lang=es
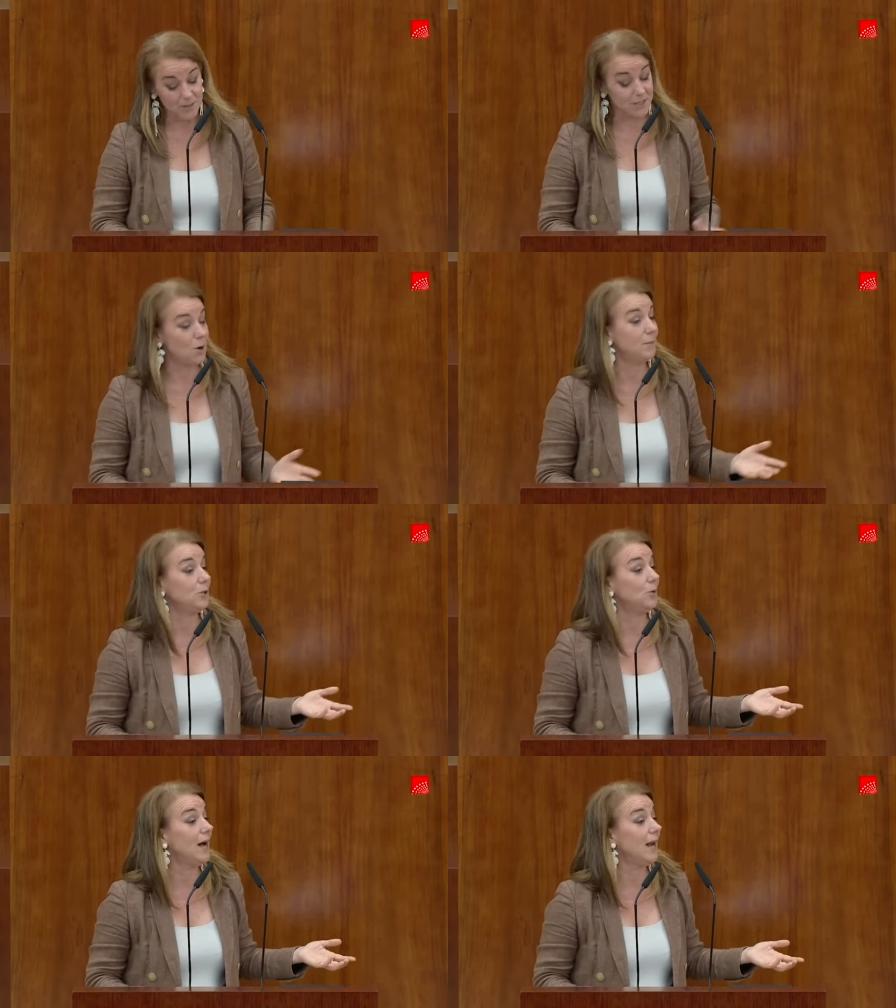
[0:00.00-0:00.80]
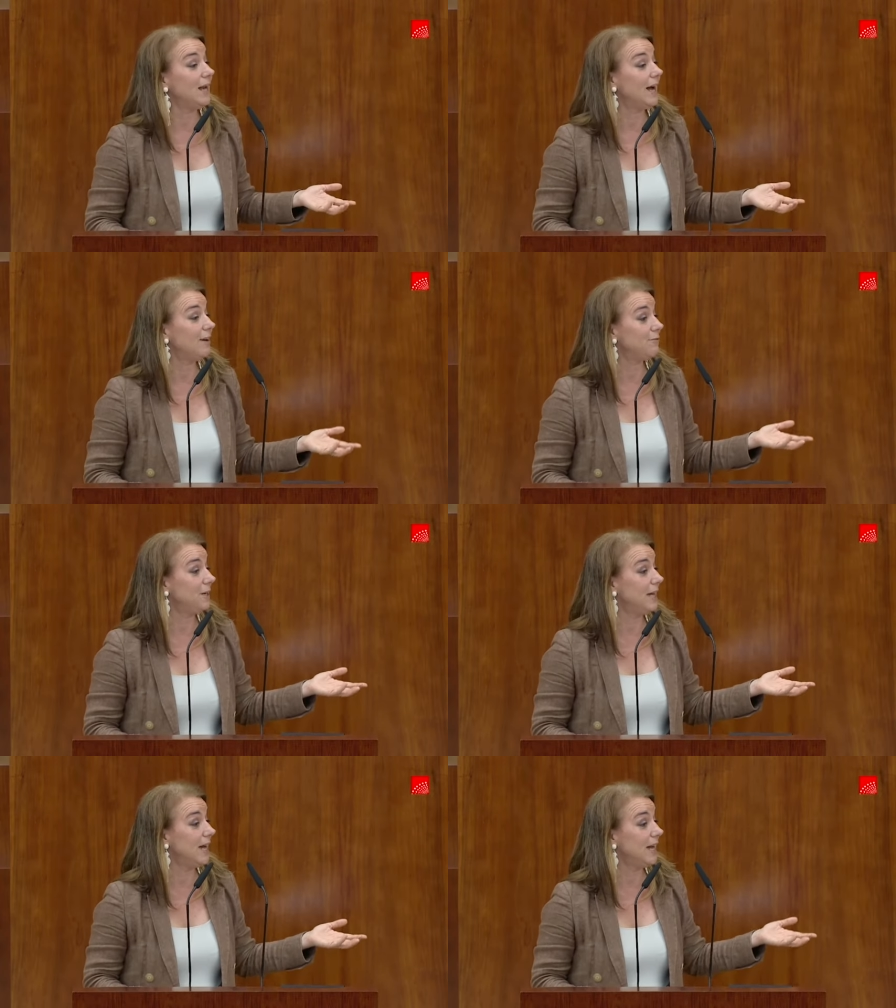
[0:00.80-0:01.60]
Es lo habitual, al
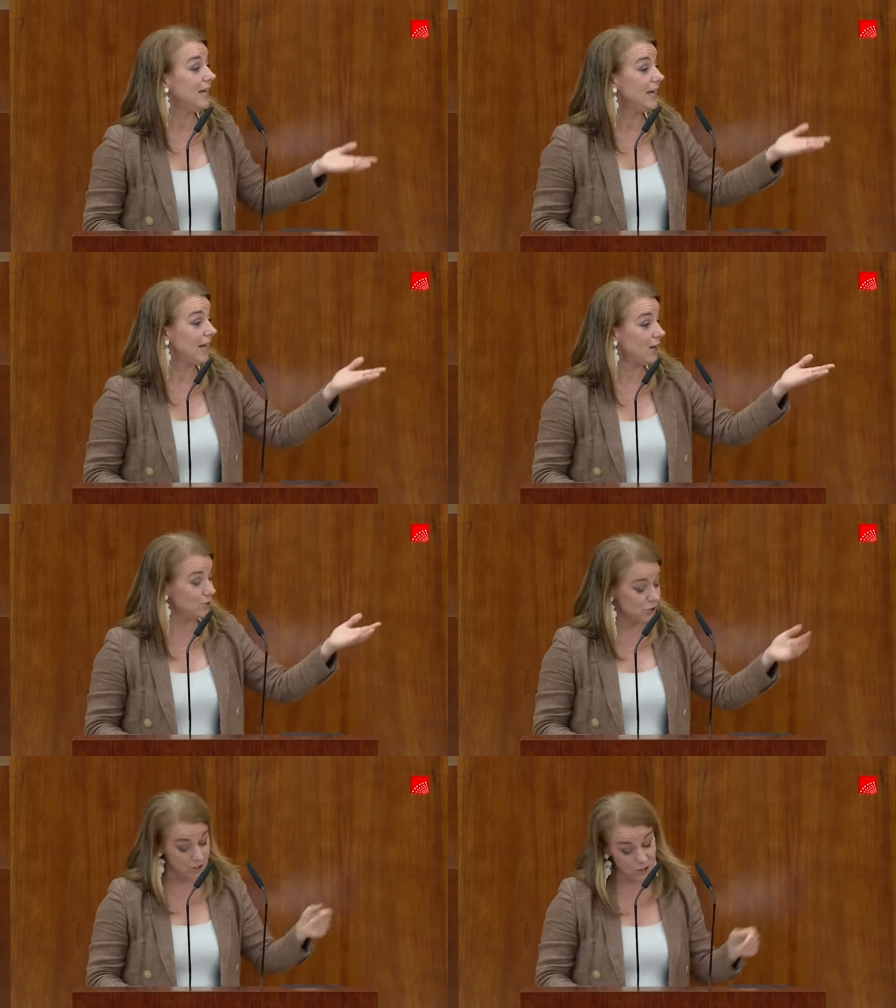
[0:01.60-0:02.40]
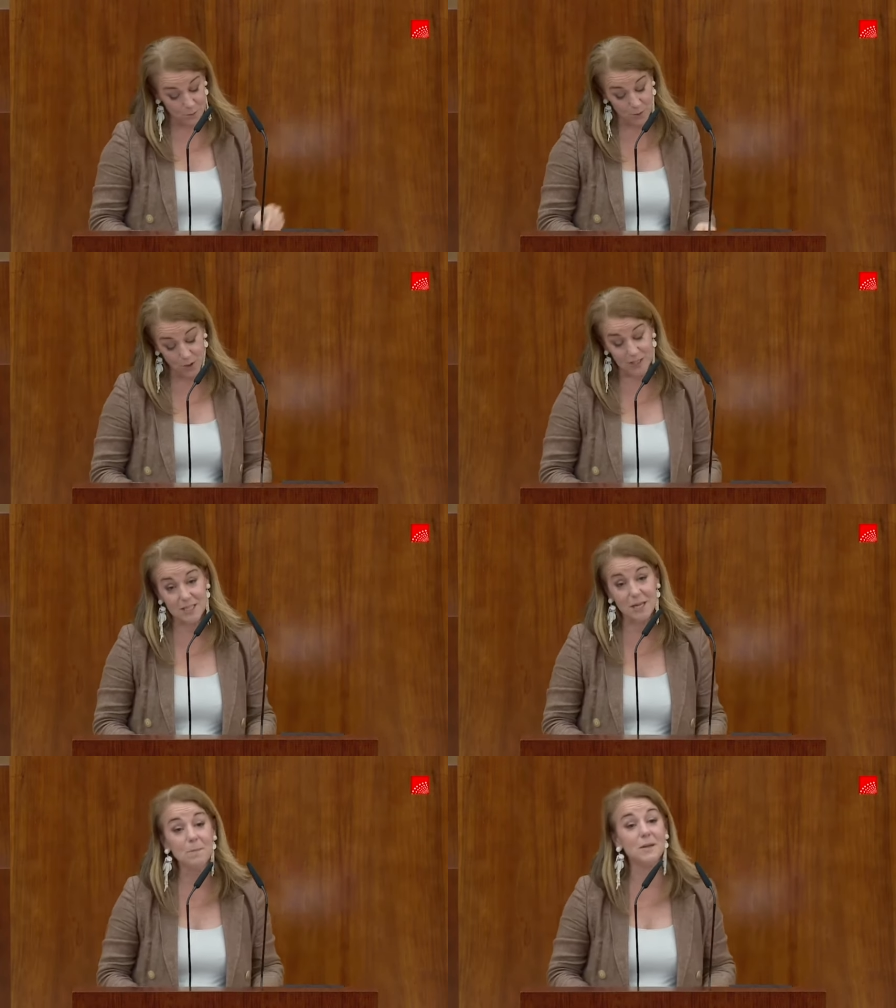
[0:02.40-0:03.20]
final el consenso progres
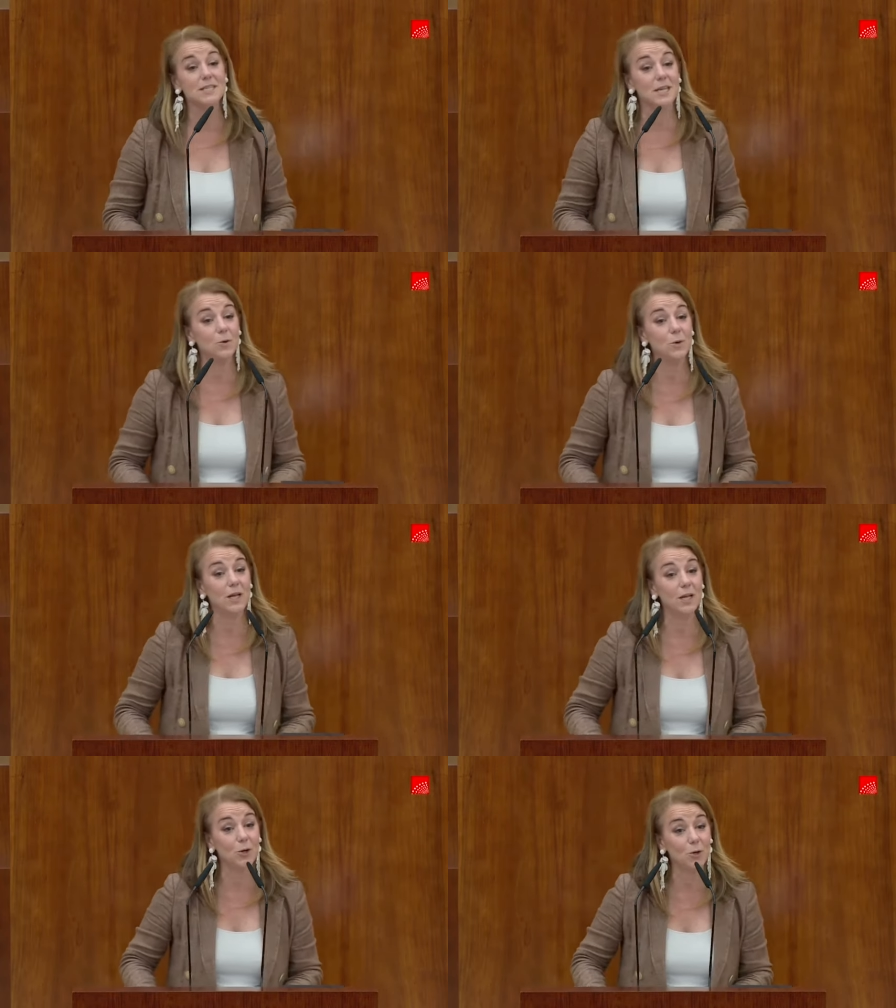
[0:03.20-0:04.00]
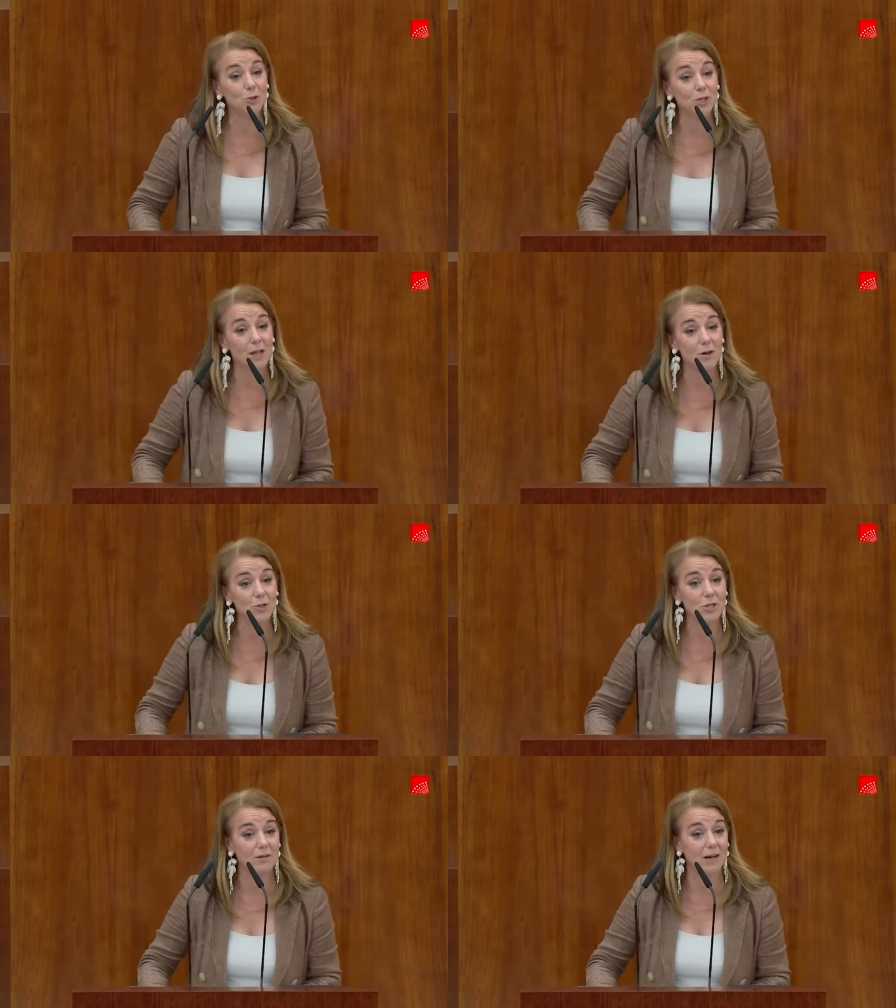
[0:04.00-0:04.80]
siempre se une en contra de
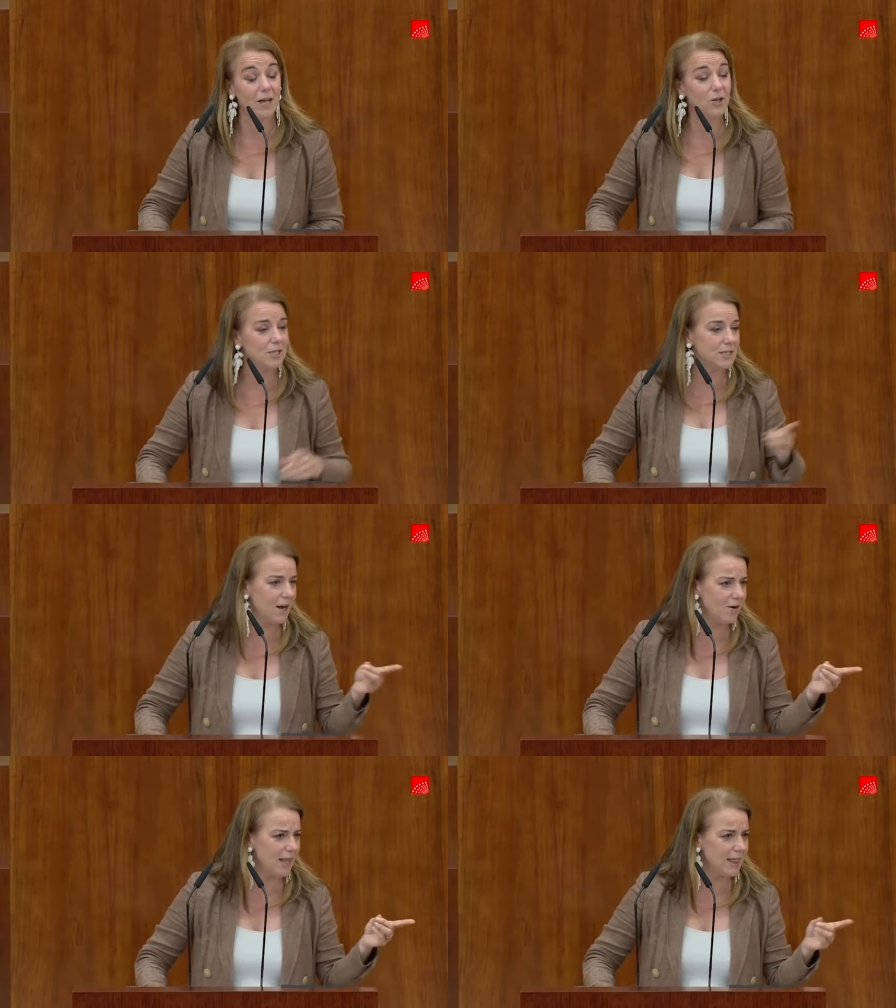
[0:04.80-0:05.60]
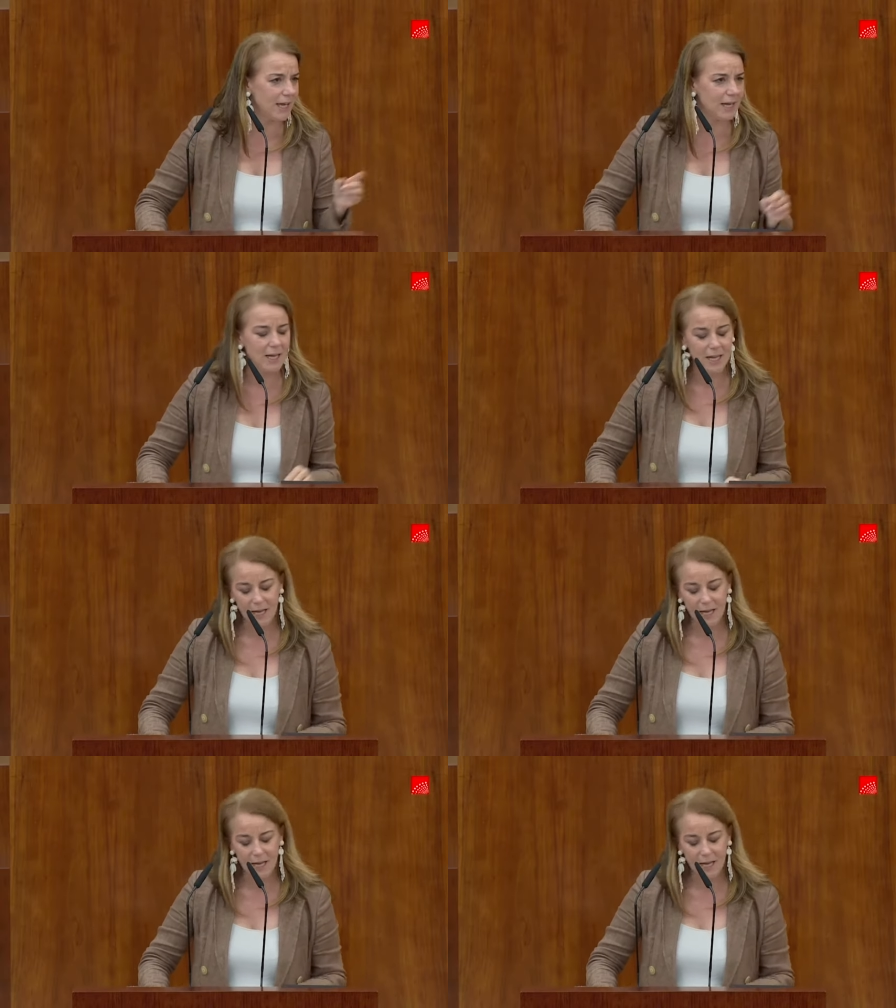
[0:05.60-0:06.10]
los trabajadores, ya lo hacen.